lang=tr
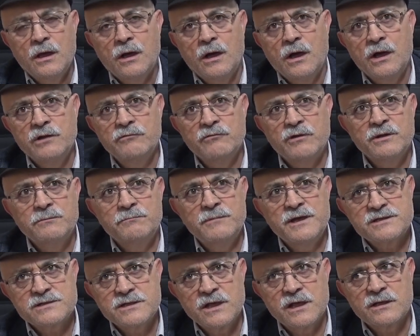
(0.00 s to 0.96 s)
hayvanı
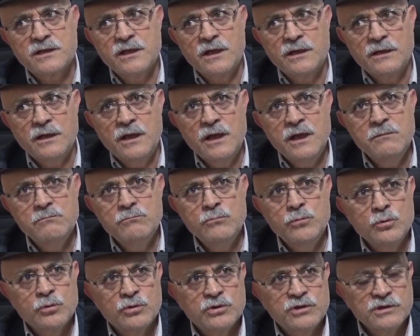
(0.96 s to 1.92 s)
beslerken en
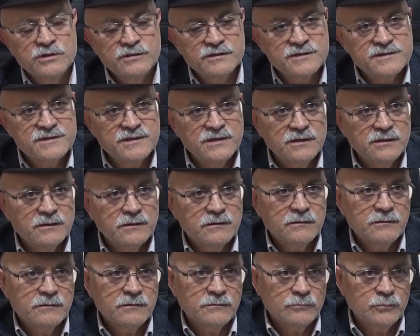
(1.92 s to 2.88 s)
büyük girdisi
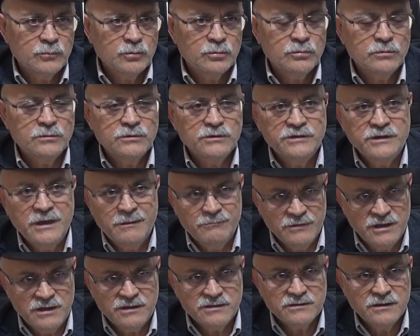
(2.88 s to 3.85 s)
bu
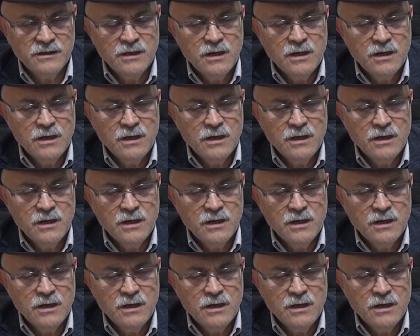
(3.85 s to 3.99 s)
yemler.